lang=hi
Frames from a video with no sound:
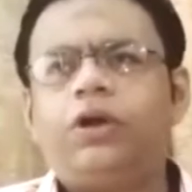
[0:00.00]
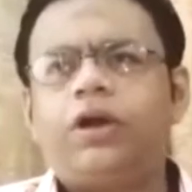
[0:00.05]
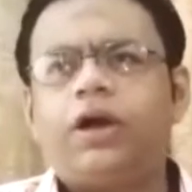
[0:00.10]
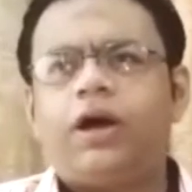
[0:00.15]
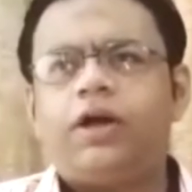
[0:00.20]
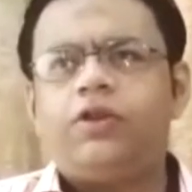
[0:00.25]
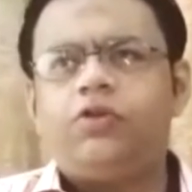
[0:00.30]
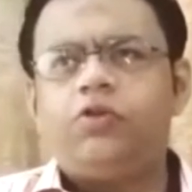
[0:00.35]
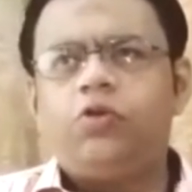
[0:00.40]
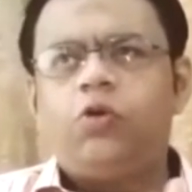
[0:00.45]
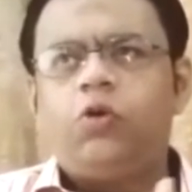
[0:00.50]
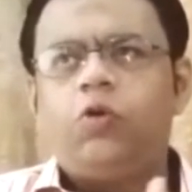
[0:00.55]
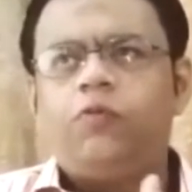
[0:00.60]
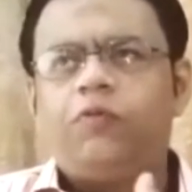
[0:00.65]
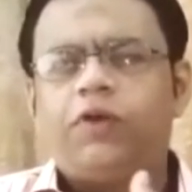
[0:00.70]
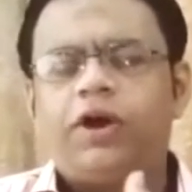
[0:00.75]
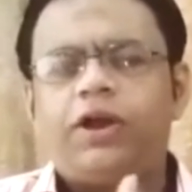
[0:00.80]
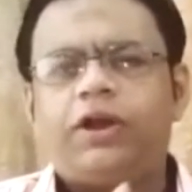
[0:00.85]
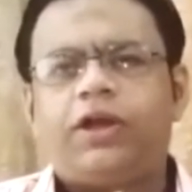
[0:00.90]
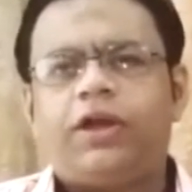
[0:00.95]
उनका जो
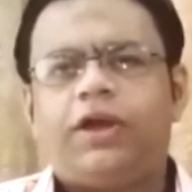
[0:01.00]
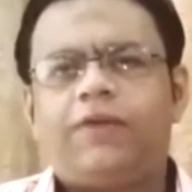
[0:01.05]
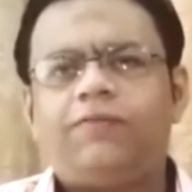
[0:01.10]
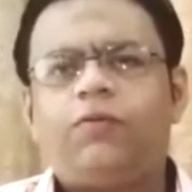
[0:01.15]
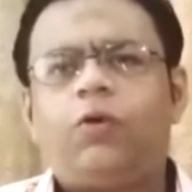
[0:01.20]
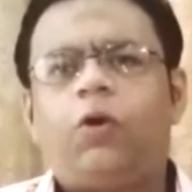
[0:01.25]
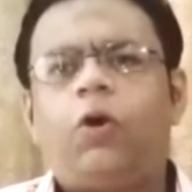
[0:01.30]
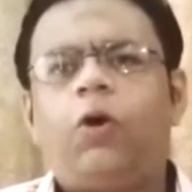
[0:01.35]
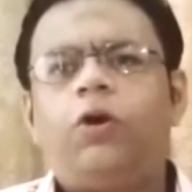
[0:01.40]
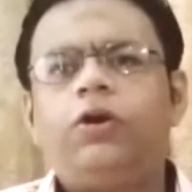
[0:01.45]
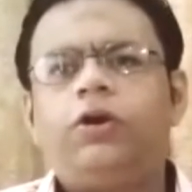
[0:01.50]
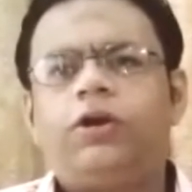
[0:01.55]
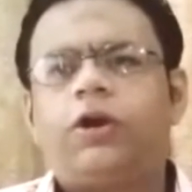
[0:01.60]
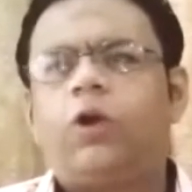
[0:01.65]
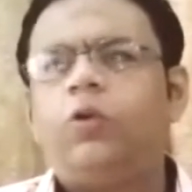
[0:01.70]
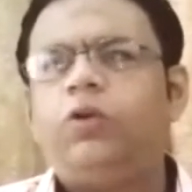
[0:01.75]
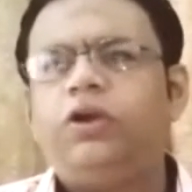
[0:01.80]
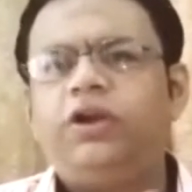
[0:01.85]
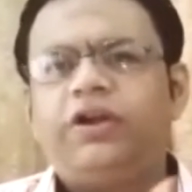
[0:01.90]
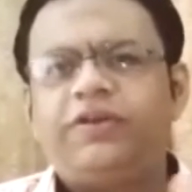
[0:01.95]
वर्क है वो ऑन
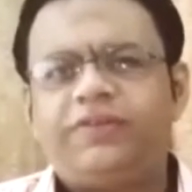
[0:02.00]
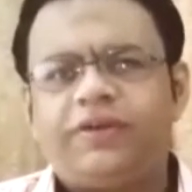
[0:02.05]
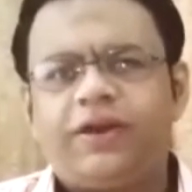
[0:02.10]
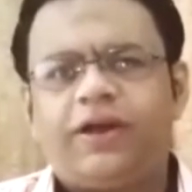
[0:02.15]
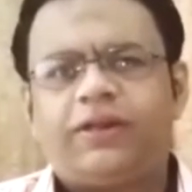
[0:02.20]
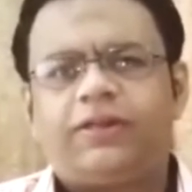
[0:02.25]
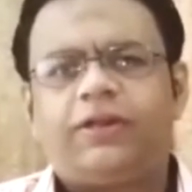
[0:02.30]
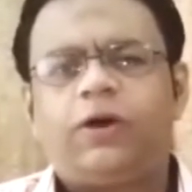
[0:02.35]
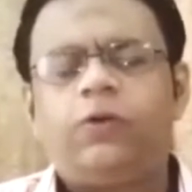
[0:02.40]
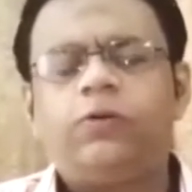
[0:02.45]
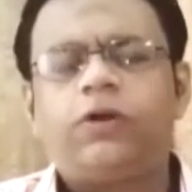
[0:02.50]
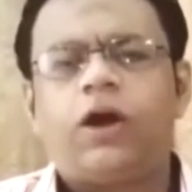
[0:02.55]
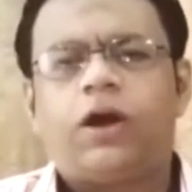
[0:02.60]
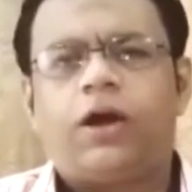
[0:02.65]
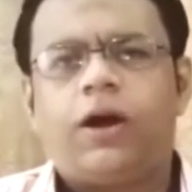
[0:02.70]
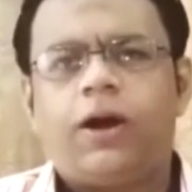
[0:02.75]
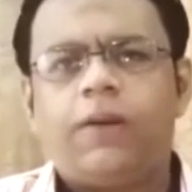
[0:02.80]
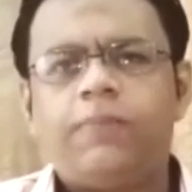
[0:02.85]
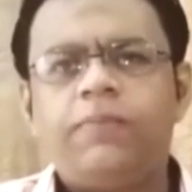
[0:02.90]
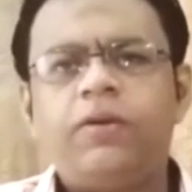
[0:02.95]
ग्राउंड नज़र आता उनका
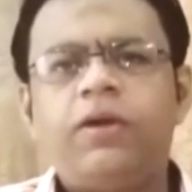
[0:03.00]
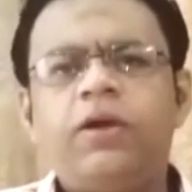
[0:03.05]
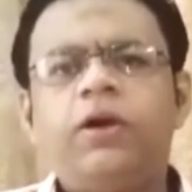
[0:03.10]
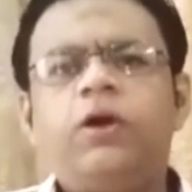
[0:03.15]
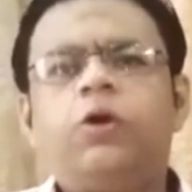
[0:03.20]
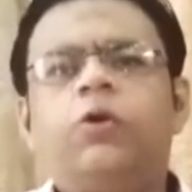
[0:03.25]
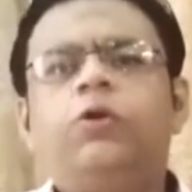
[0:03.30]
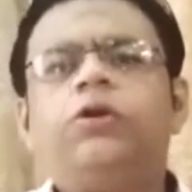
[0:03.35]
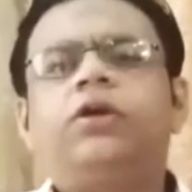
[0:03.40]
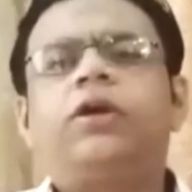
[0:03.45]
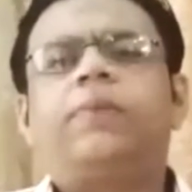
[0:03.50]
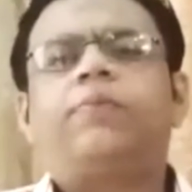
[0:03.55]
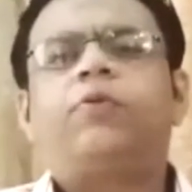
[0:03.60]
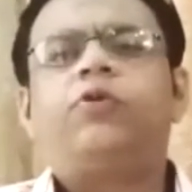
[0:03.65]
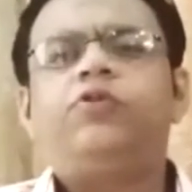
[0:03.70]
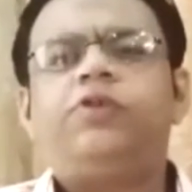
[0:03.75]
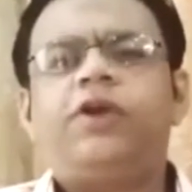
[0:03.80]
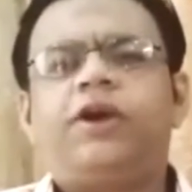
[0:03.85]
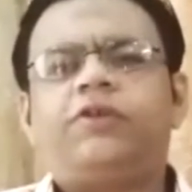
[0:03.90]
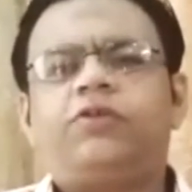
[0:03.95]
काम उनके
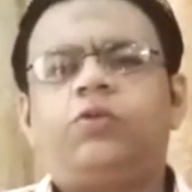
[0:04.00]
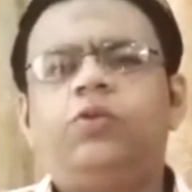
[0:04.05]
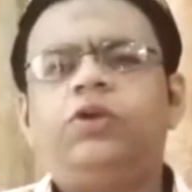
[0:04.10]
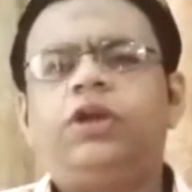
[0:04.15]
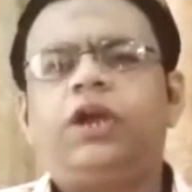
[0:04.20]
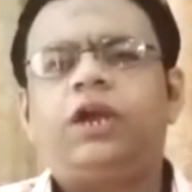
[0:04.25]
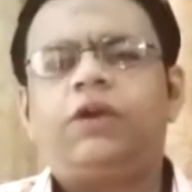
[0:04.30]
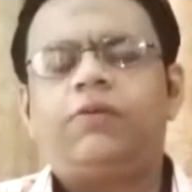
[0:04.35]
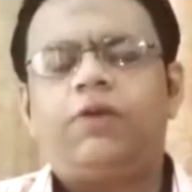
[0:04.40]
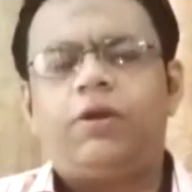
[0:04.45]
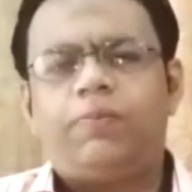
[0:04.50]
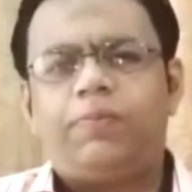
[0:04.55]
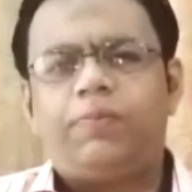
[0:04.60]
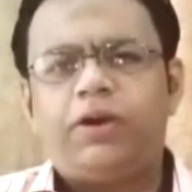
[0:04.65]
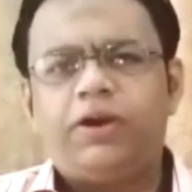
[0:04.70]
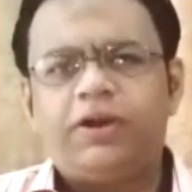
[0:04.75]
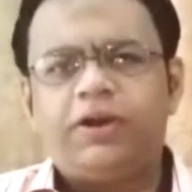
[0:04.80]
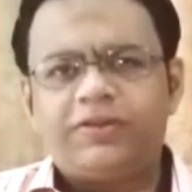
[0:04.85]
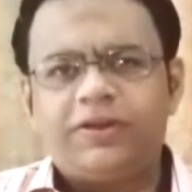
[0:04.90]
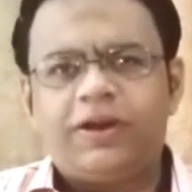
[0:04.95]
प्रोजेक्ट्स उनकी
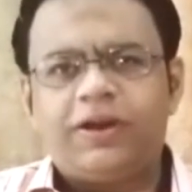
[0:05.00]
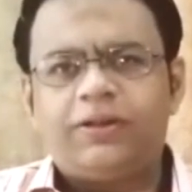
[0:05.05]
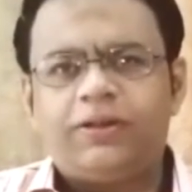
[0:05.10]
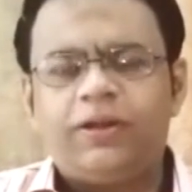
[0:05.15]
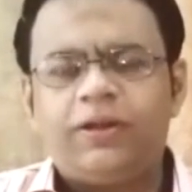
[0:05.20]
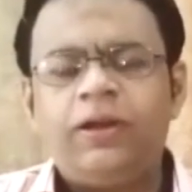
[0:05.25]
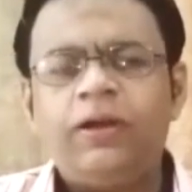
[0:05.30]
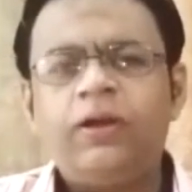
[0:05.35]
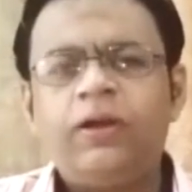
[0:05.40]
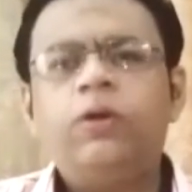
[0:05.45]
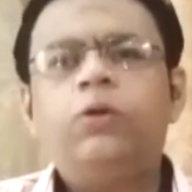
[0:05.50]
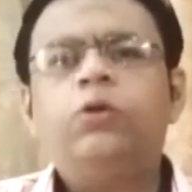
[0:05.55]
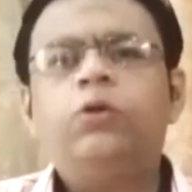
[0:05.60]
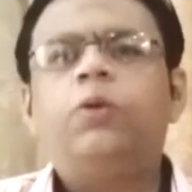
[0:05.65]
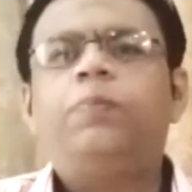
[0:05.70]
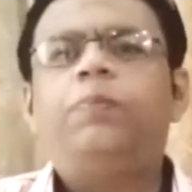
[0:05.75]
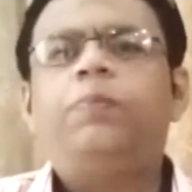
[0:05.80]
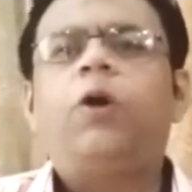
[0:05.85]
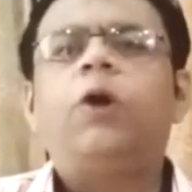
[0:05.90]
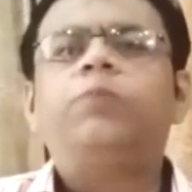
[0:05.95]
डेवलपमेंट नज़र आती
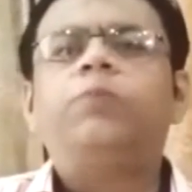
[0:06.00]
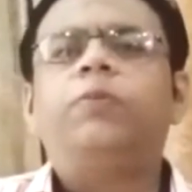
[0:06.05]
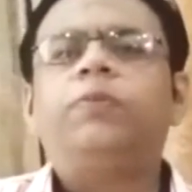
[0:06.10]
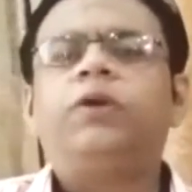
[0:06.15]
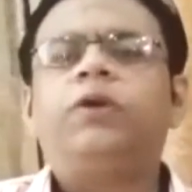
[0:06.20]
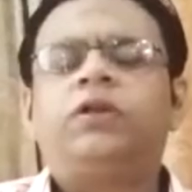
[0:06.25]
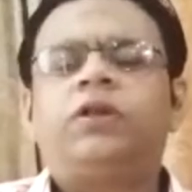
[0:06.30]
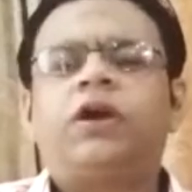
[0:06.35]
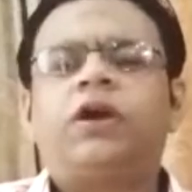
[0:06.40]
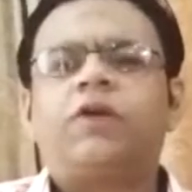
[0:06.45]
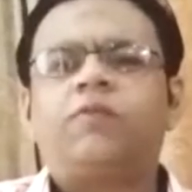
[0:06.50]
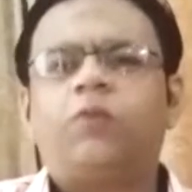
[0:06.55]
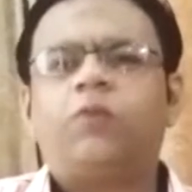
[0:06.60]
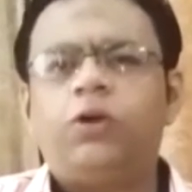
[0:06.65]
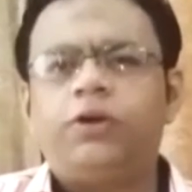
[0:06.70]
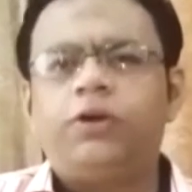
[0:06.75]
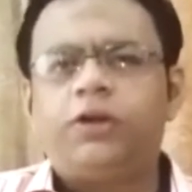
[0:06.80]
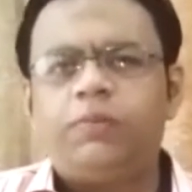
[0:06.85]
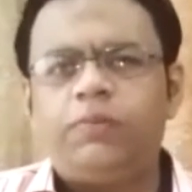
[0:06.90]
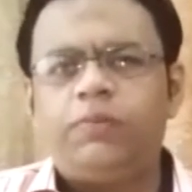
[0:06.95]
तो बहुत मुमकिन था कि
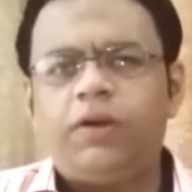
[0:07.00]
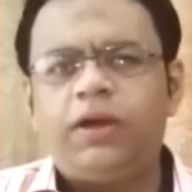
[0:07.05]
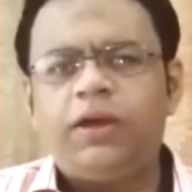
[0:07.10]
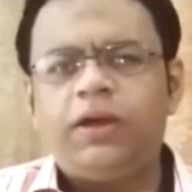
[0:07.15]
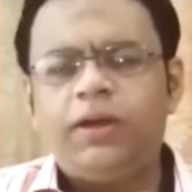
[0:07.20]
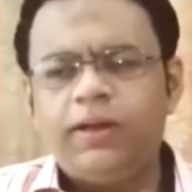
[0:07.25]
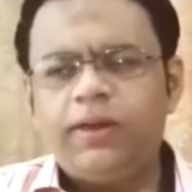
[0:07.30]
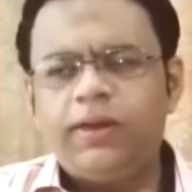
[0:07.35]
वॉल्टन में